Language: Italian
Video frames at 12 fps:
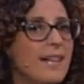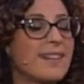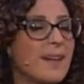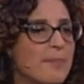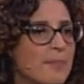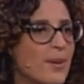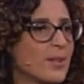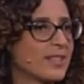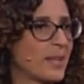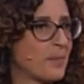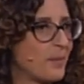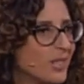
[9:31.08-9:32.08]
il
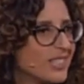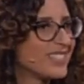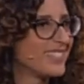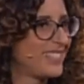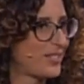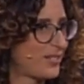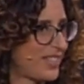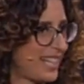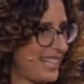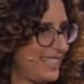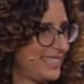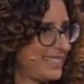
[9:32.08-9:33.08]
rapporto è molto
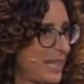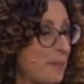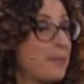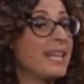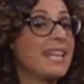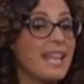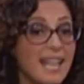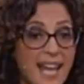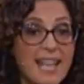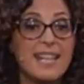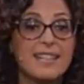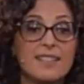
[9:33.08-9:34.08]
differente, perché
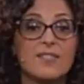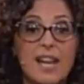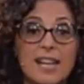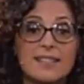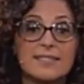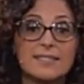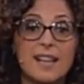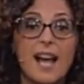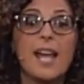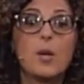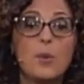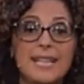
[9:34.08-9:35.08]
lei è diversa
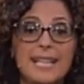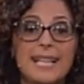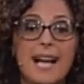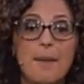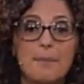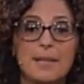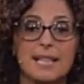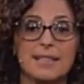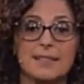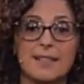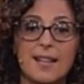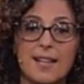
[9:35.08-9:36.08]
e quindi cambia
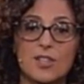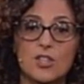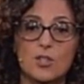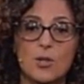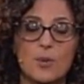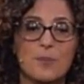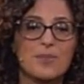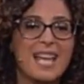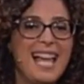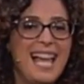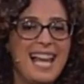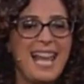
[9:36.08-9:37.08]
l'intreccio.
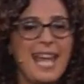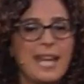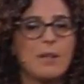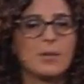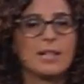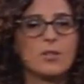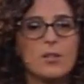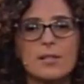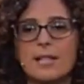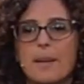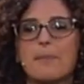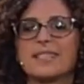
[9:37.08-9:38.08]
Lei è una
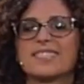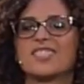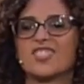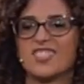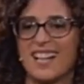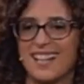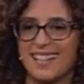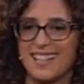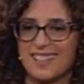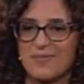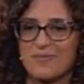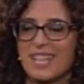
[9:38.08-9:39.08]
donna
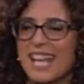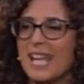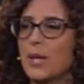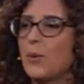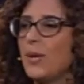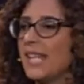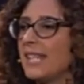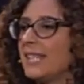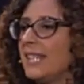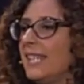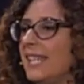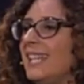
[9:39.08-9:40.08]
passionale,
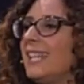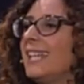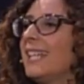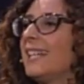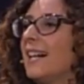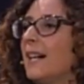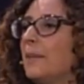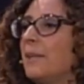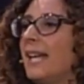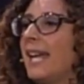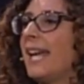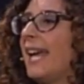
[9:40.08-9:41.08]
quindi il
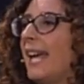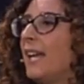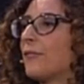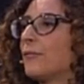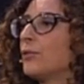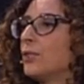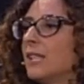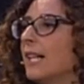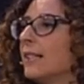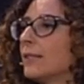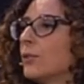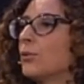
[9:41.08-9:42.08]
legame è
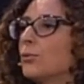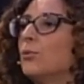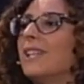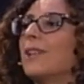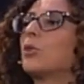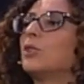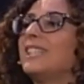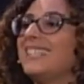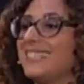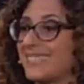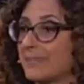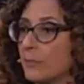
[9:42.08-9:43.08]
fondato
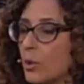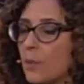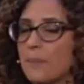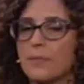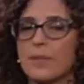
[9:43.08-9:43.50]
sull'erotismo.